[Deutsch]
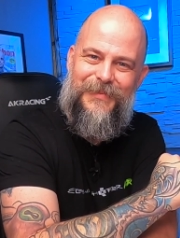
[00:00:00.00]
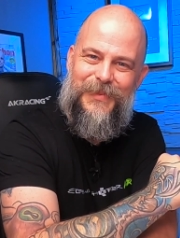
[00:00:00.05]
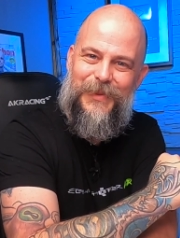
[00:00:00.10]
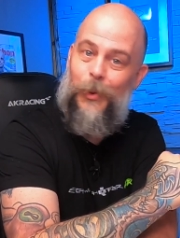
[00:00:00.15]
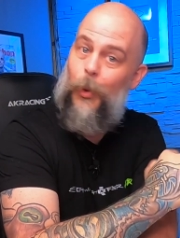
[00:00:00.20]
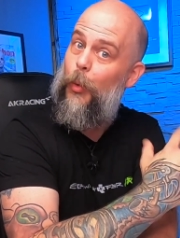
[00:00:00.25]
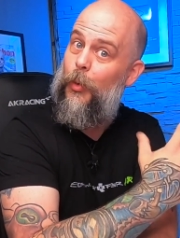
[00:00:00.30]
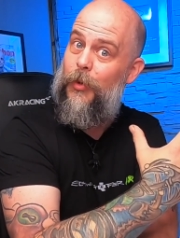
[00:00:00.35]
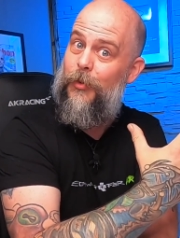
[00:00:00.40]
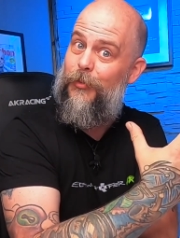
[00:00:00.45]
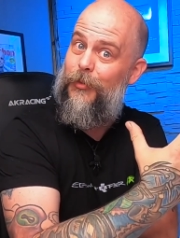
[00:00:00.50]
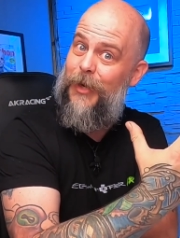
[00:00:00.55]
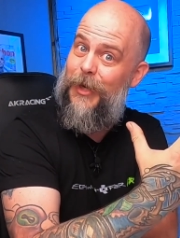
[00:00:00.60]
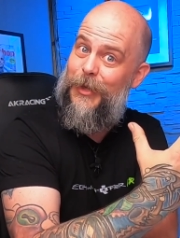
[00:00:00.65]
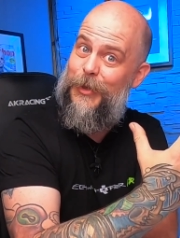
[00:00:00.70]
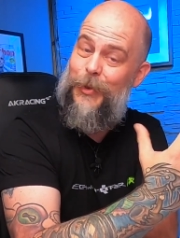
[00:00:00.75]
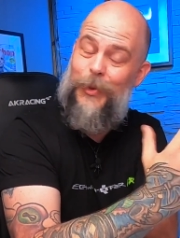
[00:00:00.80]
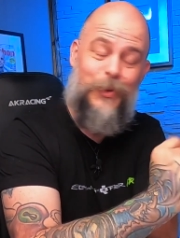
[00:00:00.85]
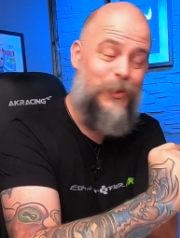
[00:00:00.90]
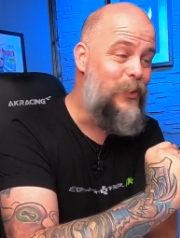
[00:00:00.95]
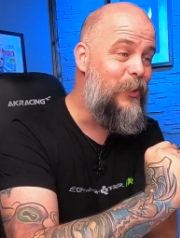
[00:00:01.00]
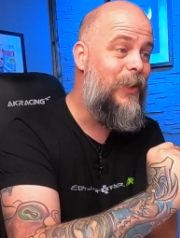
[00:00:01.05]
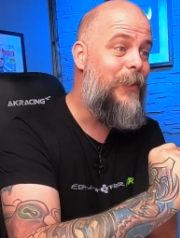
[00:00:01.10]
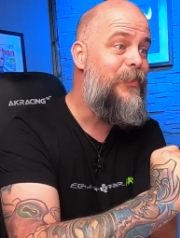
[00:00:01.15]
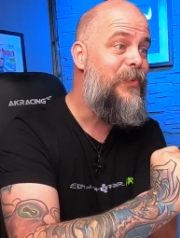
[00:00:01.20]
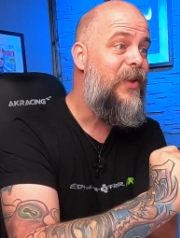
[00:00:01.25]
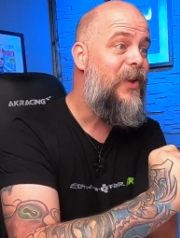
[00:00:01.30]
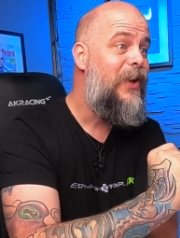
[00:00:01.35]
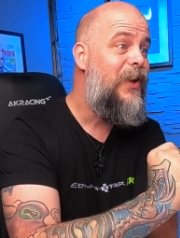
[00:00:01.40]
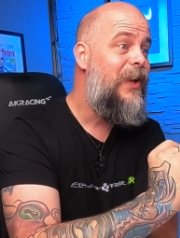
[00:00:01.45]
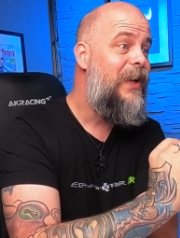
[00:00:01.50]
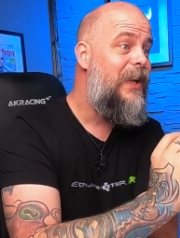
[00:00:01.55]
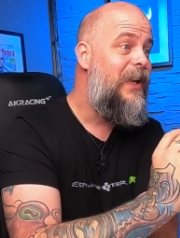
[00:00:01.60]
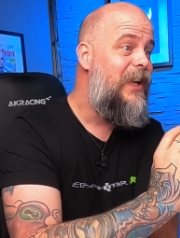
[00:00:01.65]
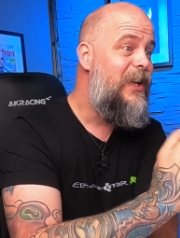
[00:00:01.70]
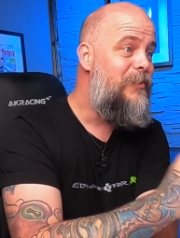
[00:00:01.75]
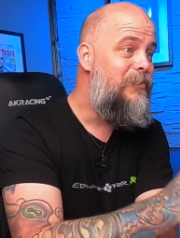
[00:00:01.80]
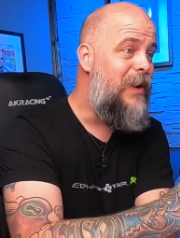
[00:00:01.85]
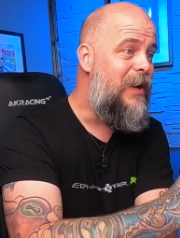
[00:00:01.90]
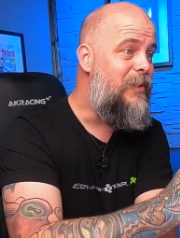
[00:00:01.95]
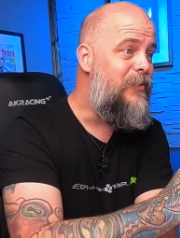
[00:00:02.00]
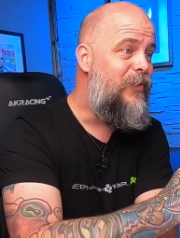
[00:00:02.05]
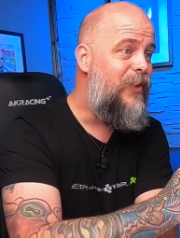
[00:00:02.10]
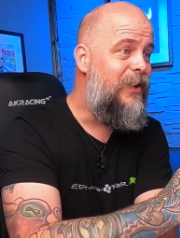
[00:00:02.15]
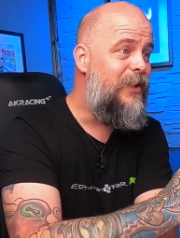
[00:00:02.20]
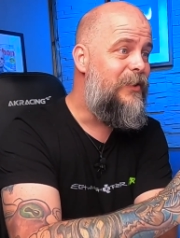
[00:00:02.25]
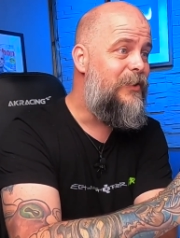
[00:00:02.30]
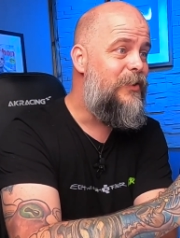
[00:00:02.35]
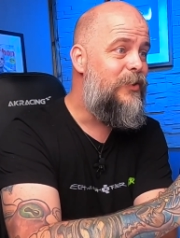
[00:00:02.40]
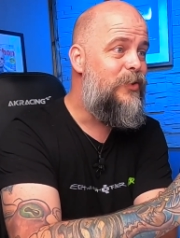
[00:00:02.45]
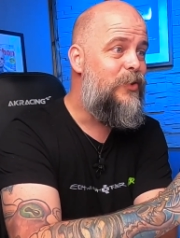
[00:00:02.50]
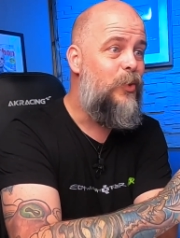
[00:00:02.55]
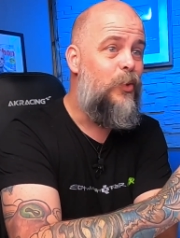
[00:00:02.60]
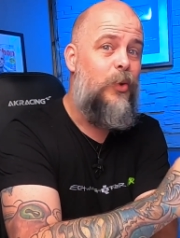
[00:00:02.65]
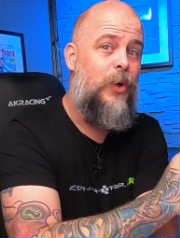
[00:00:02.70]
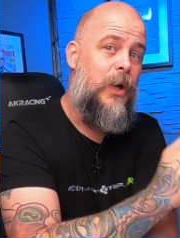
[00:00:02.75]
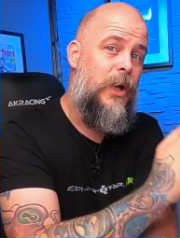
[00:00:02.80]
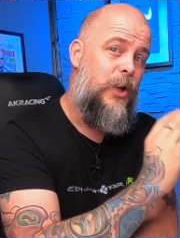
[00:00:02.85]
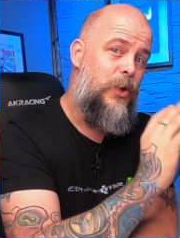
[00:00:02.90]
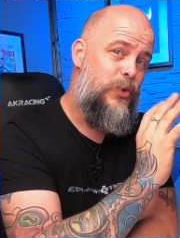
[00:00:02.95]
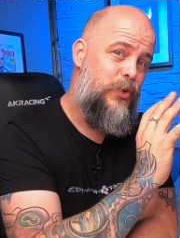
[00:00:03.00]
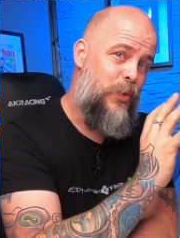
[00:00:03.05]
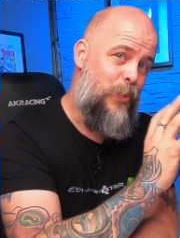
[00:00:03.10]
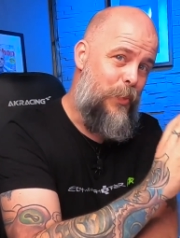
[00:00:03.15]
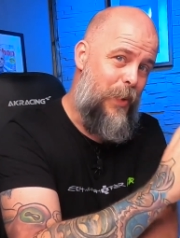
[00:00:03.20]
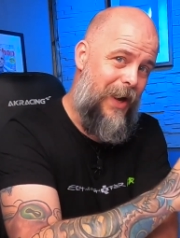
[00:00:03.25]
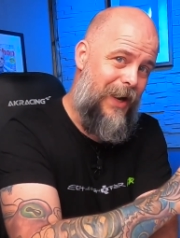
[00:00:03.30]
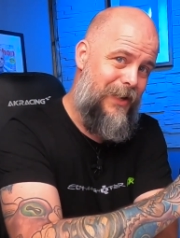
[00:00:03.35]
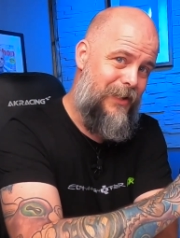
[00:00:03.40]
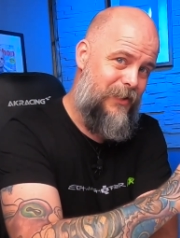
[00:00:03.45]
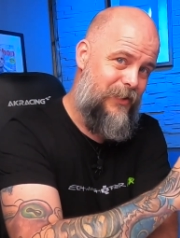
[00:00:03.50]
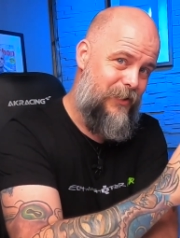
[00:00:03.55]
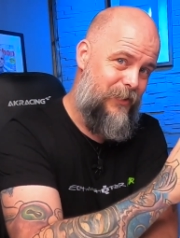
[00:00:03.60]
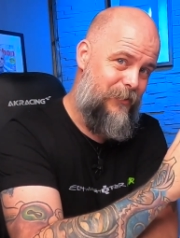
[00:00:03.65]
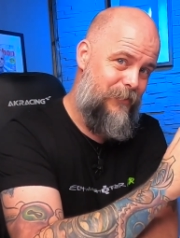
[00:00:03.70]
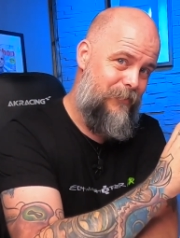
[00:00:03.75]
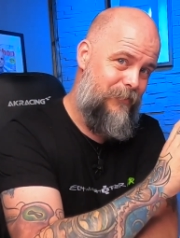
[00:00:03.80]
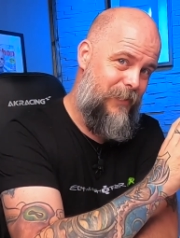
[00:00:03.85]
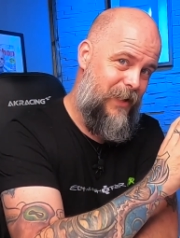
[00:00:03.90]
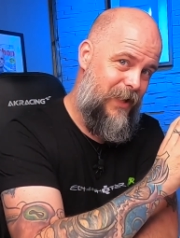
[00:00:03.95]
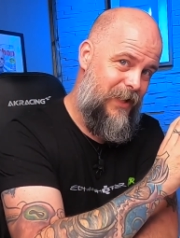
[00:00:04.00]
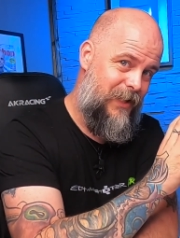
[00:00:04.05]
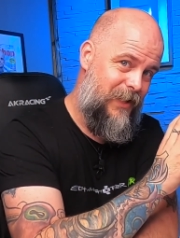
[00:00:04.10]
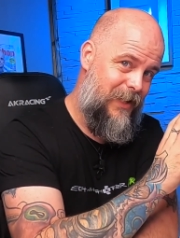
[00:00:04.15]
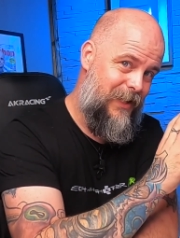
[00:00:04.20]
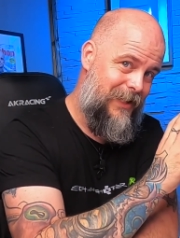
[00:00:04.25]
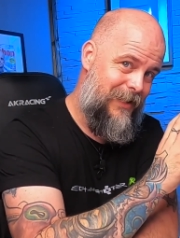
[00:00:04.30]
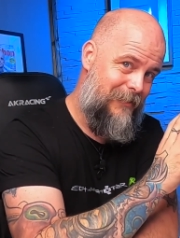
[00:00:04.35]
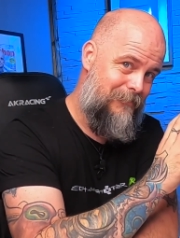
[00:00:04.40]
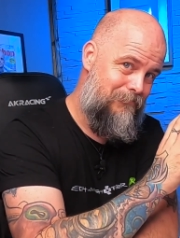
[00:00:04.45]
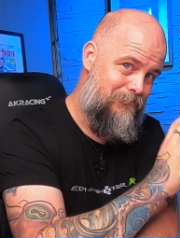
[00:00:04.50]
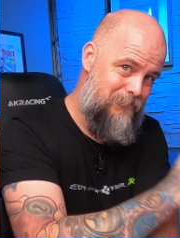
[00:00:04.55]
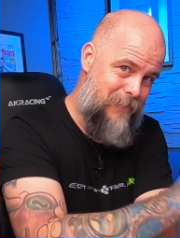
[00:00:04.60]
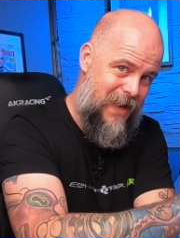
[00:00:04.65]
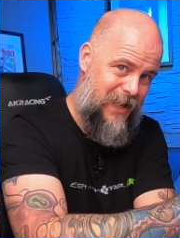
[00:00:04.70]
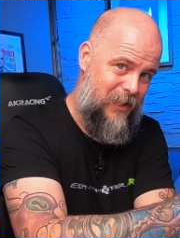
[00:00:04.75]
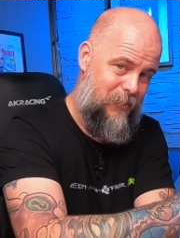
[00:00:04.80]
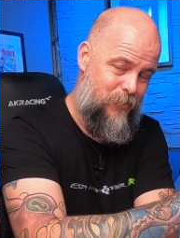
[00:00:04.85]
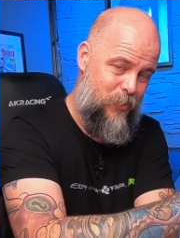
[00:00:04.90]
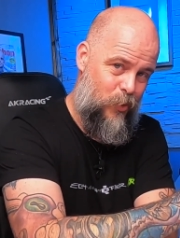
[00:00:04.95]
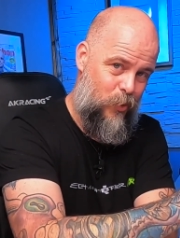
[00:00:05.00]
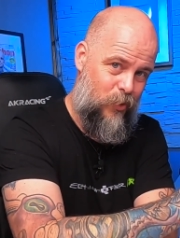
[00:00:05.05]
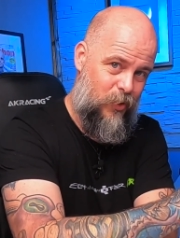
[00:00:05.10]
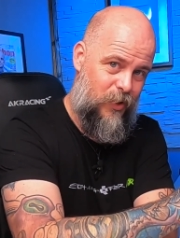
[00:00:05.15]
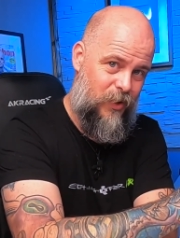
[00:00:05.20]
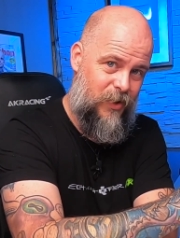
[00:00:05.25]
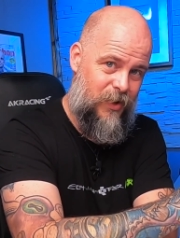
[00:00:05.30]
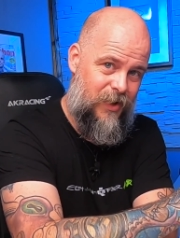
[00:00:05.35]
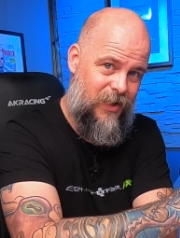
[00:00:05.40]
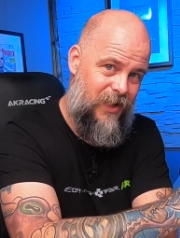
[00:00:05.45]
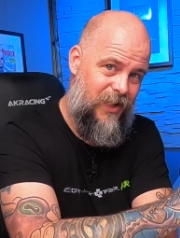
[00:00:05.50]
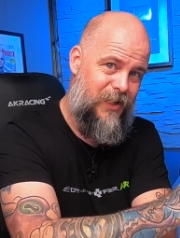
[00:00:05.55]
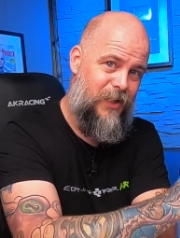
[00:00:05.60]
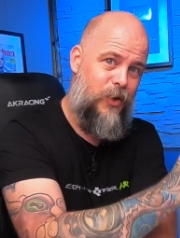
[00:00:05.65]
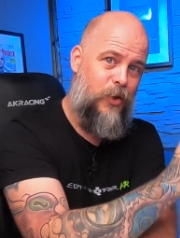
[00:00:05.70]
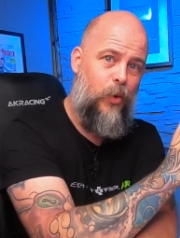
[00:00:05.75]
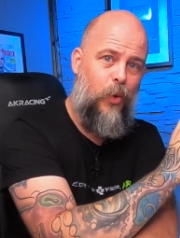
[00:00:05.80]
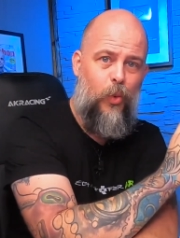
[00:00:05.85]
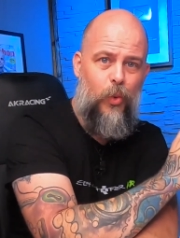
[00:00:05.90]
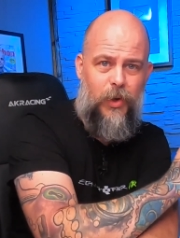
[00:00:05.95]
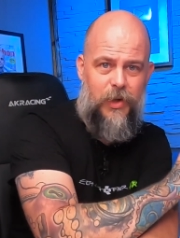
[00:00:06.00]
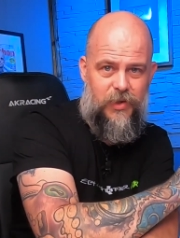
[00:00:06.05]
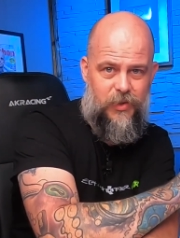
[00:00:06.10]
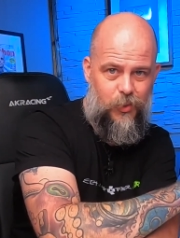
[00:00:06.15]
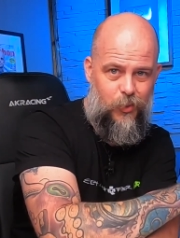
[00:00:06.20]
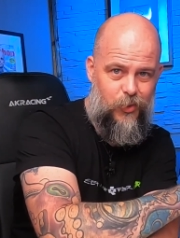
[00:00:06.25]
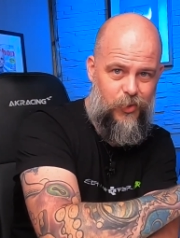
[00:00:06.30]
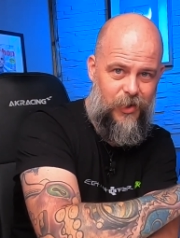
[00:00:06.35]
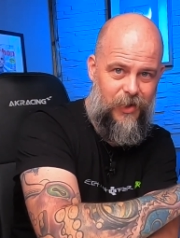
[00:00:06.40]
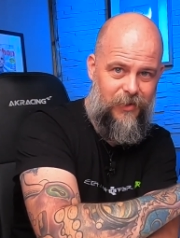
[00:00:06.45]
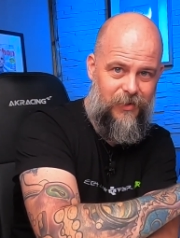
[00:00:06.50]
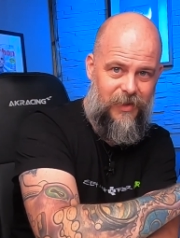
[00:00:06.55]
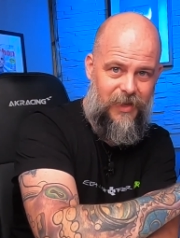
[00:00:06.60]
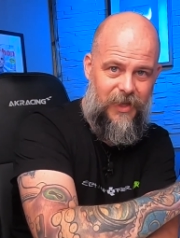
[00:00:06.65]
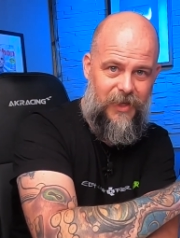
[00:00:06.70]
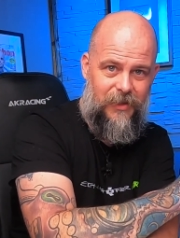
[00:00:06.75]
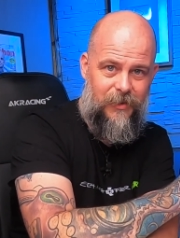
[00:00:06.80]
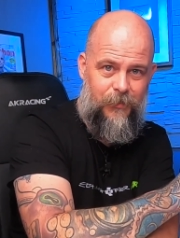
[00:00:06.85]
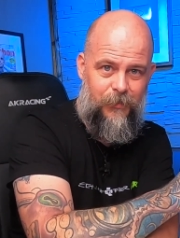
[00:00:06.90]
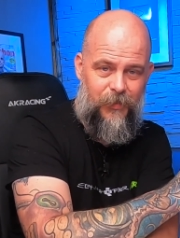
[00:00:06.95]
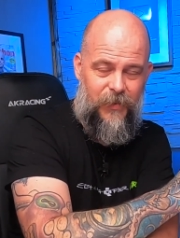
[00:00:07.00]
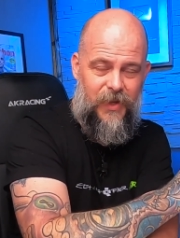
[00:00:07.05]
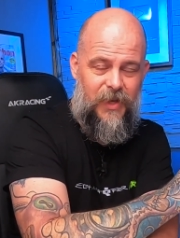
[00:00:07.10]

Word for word: gibt oder vielleicht Lösungen. In meinem Fall ist es so, sobald mein MacBook in den Ruhezustand geht,